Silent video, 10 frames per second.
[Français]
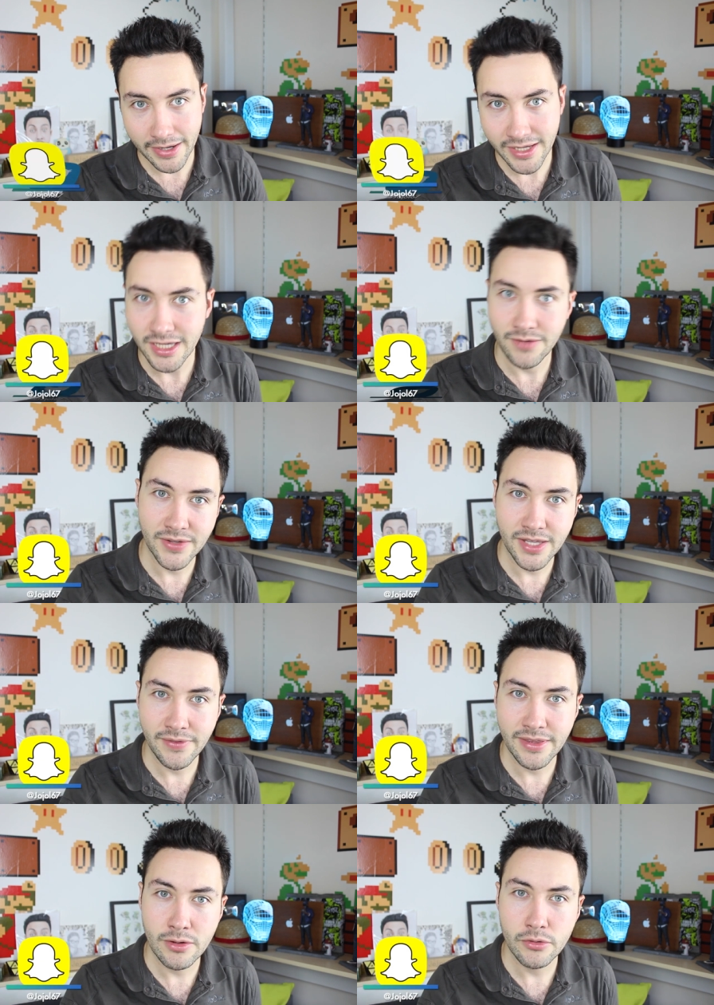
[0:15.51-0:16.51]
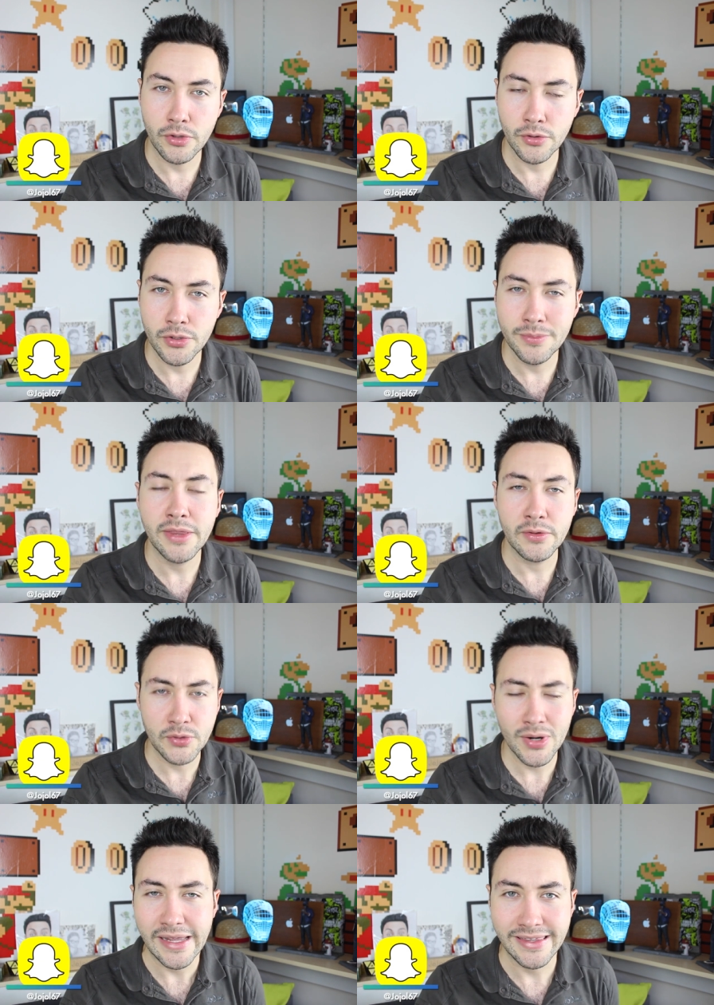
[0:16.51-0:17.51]
Parier qui fait des vidéos dans le domaine
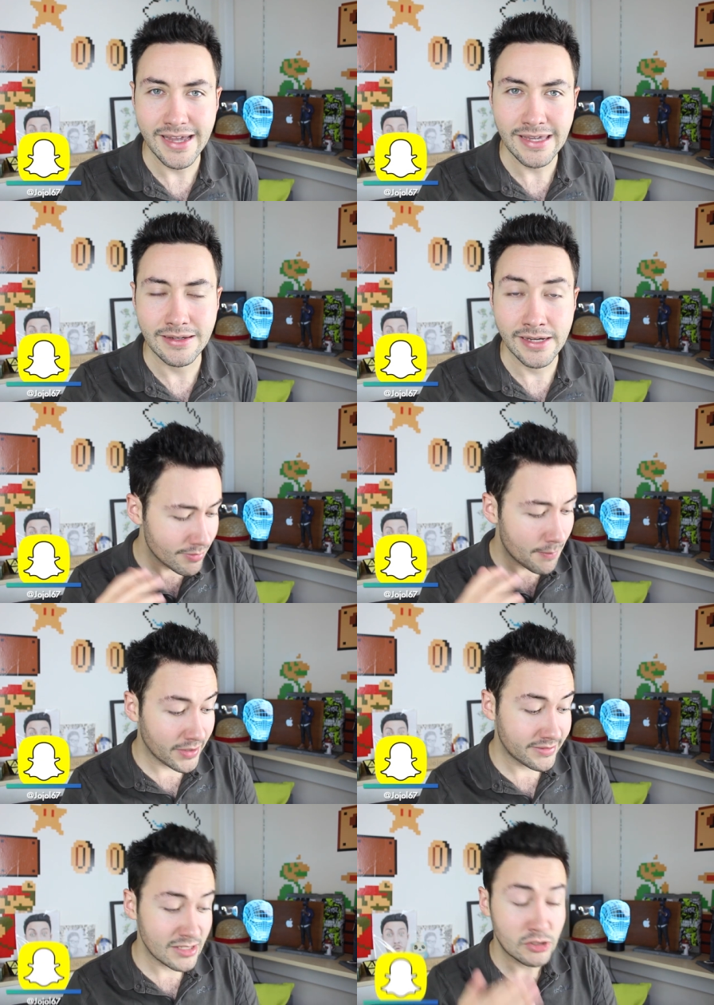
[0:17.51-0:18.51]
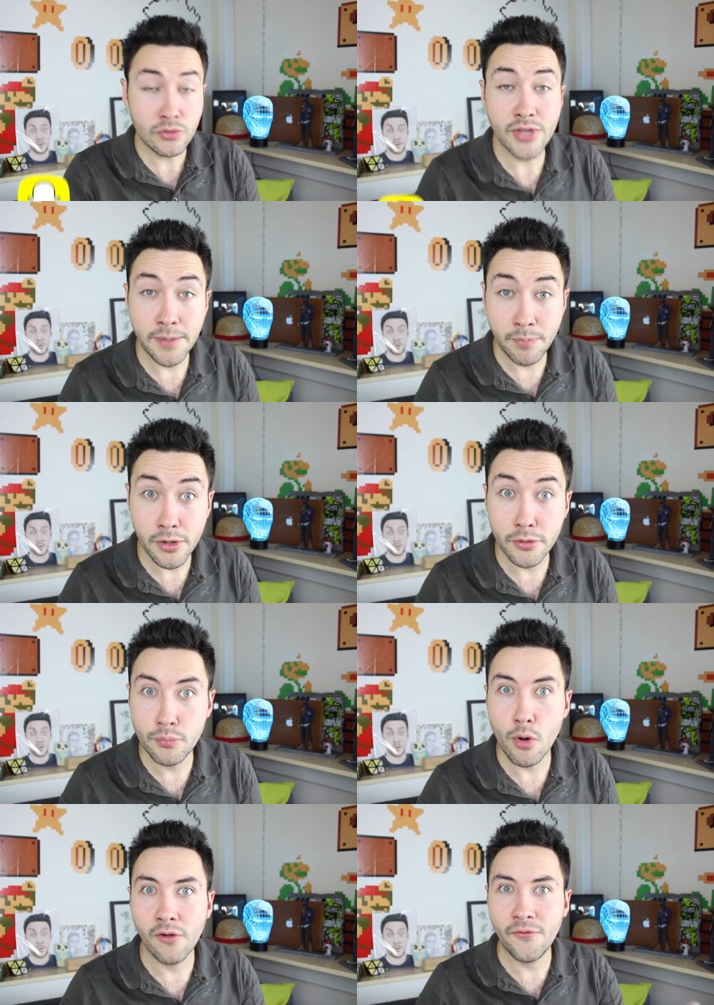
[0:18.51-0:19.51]
de la tech qui m'a prêté son iPod
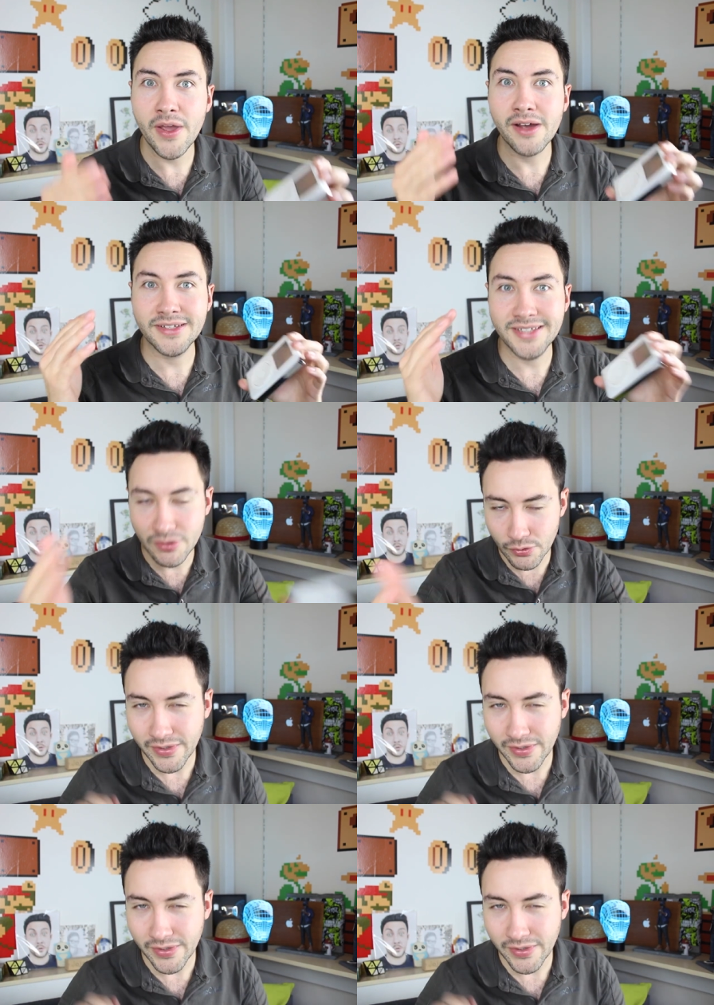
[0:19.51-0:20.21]
pour en faire cette